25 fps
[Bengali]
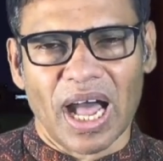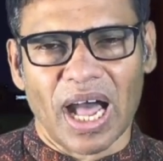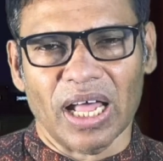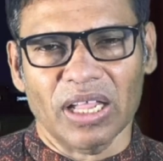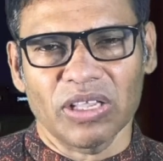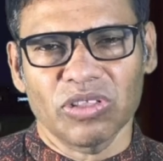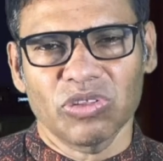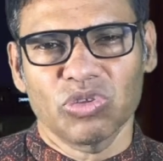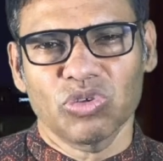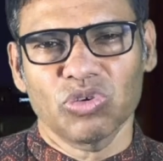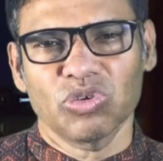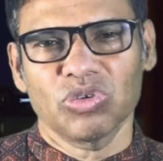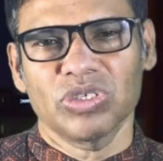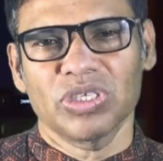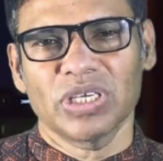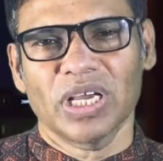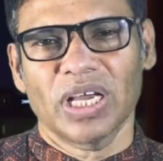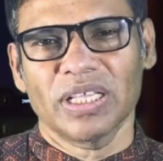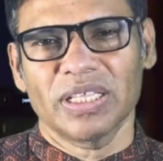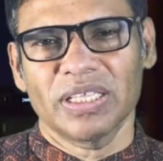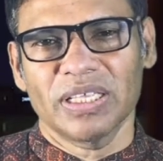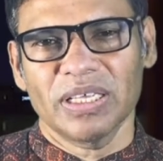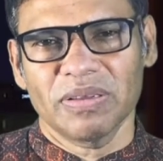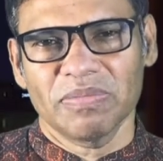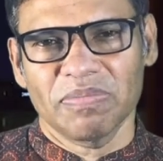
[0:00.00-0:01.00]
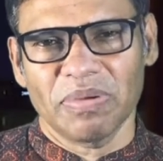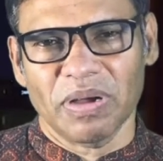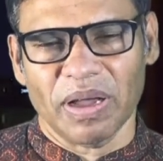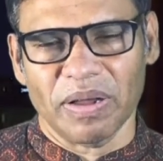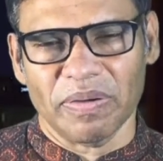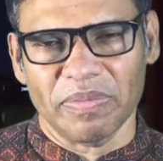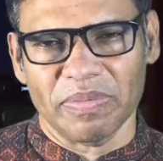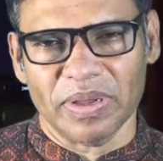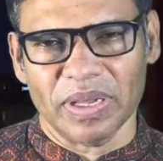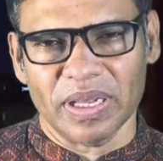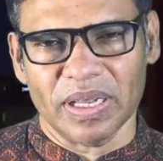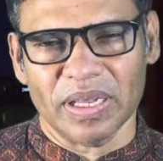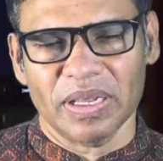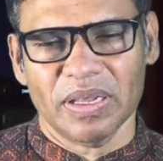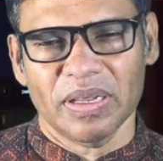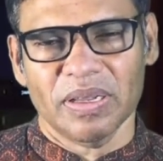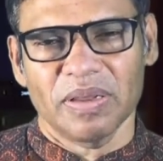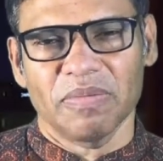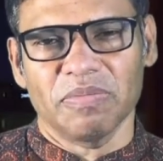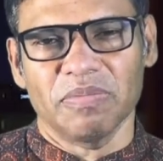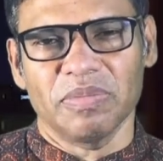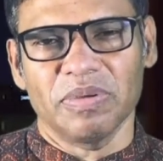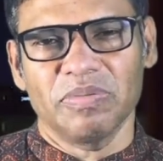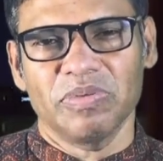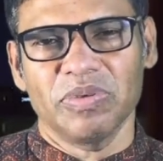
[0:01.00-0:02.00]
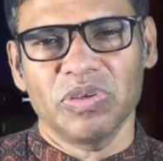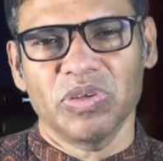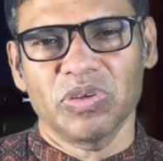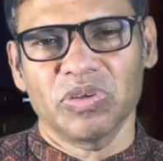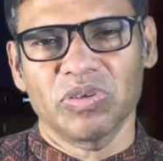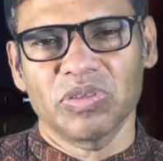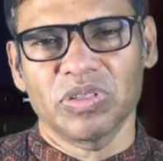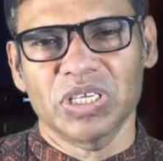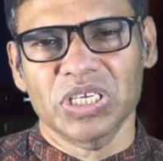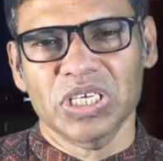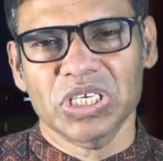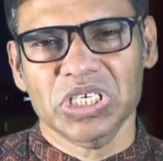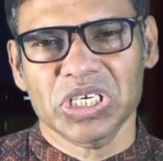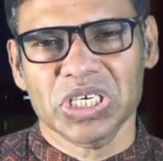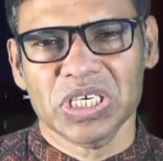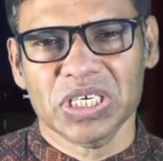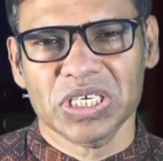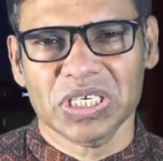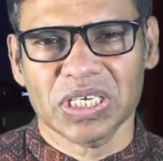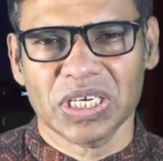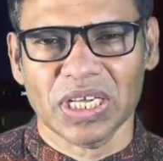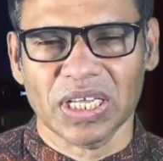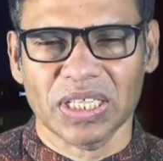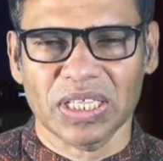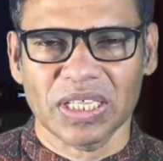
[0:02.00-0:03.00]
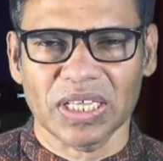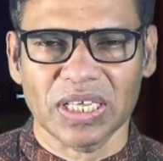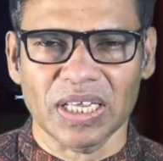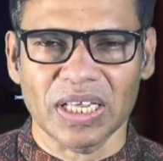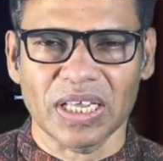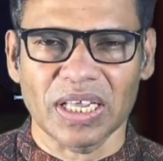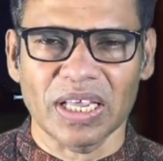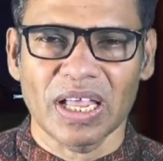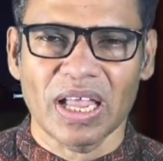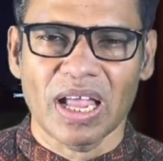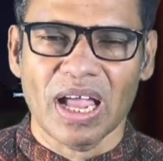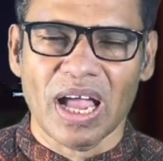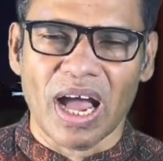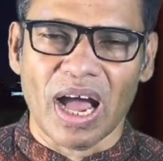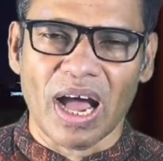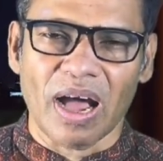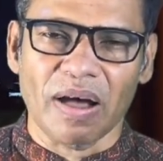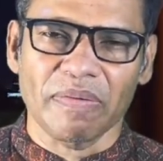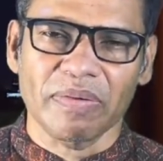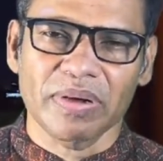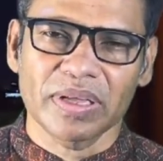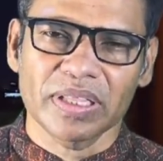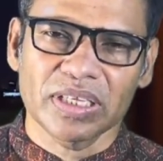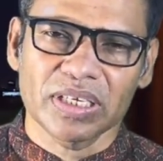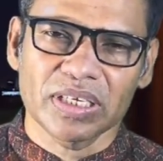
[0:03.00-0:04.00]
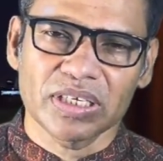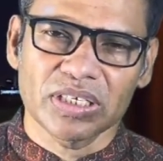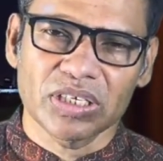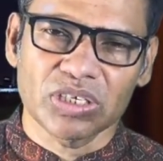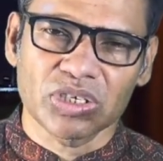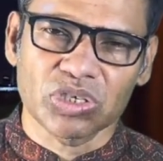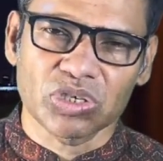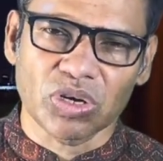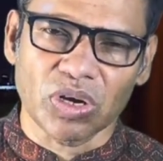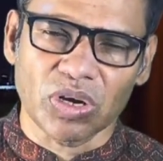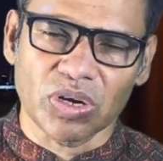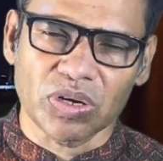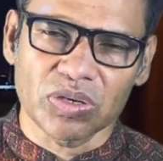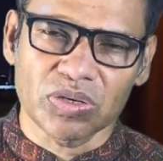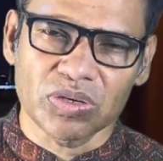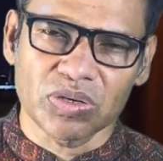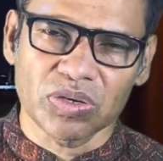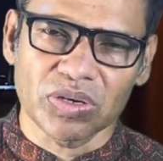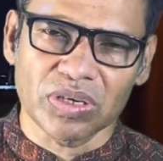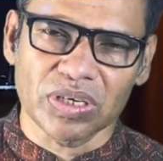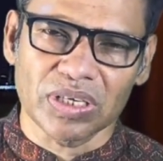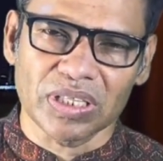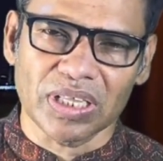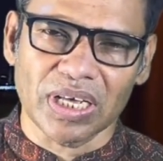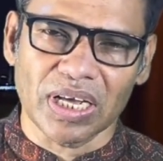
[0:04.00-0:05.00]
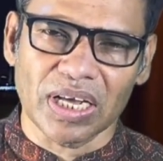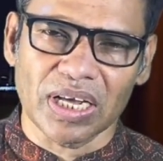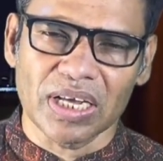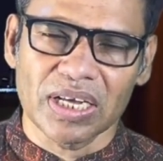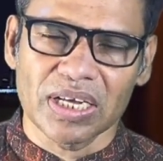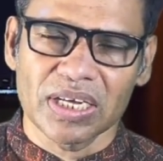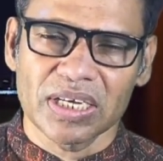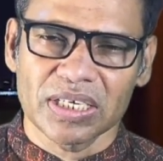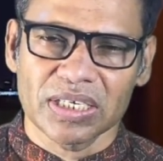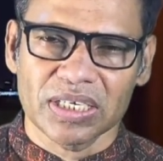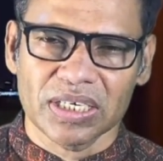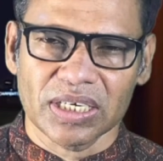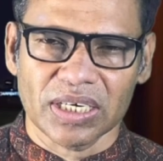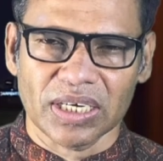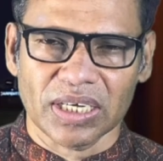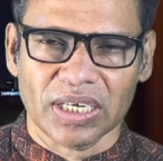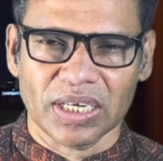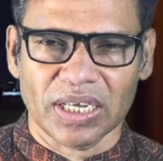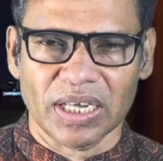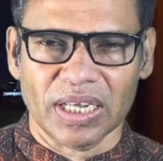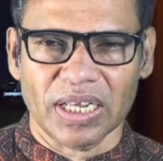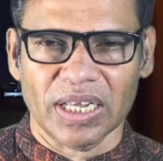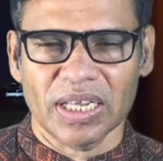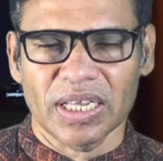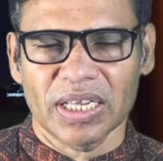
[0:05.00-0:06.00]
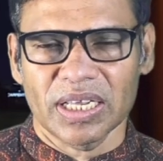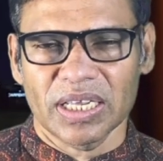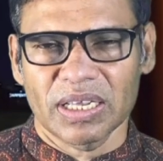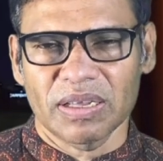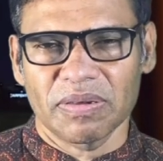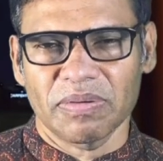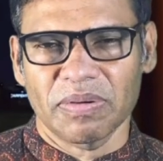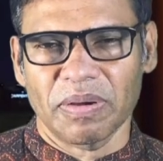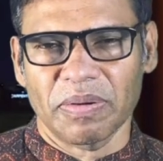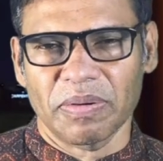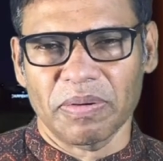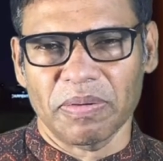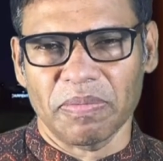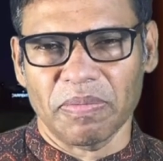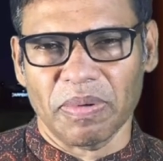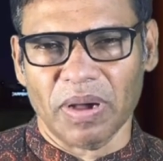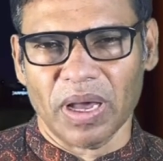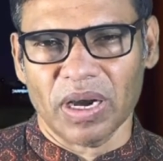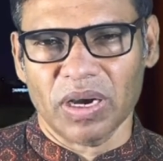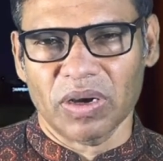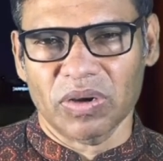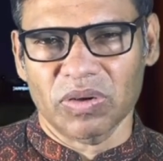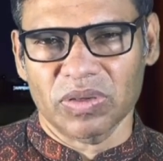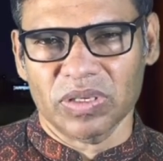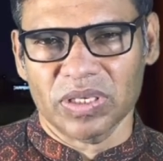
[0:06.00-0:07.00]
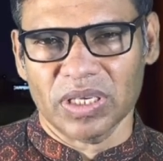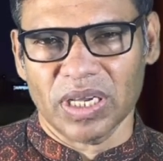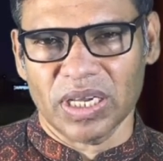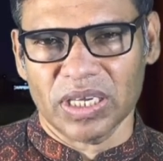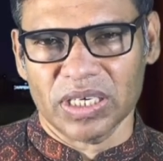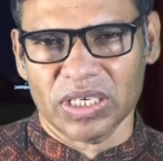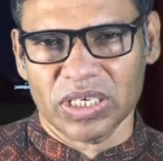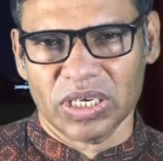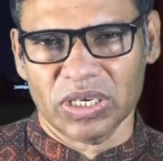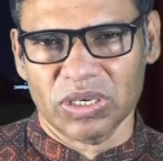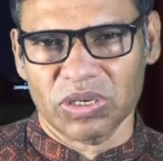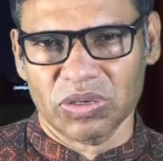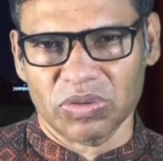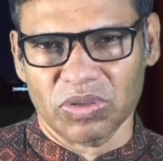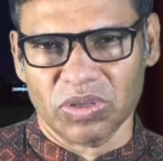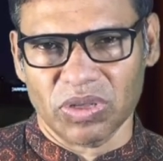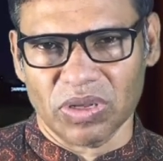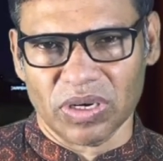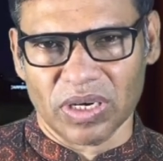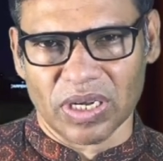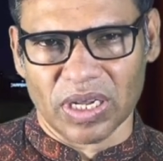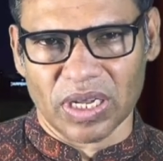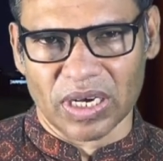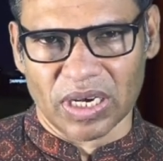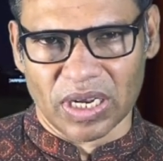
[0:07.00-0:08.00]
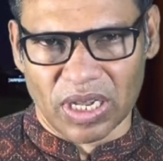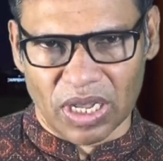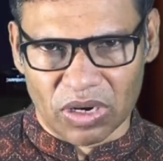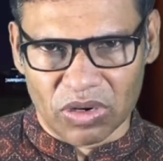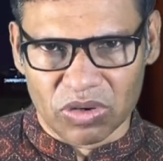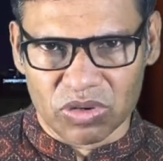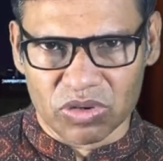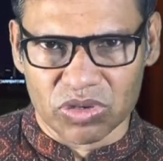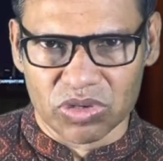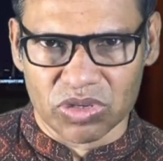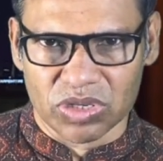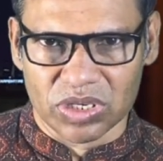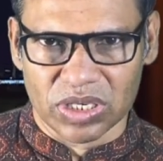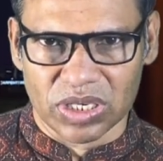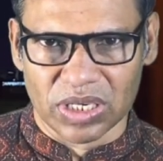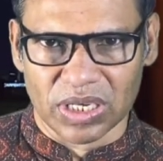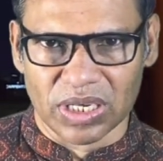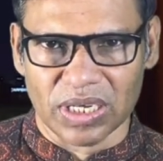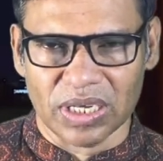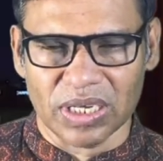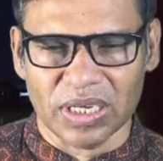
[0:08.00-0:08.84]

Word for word: আন্তর্জাতিকভাবে বিভিন্ন দেশের সাথে আমাদের যে সহযোগিতা সেটাকে কিভাবে বাড়ানো যায় সেটিও দরকার কারণ হচ্ছে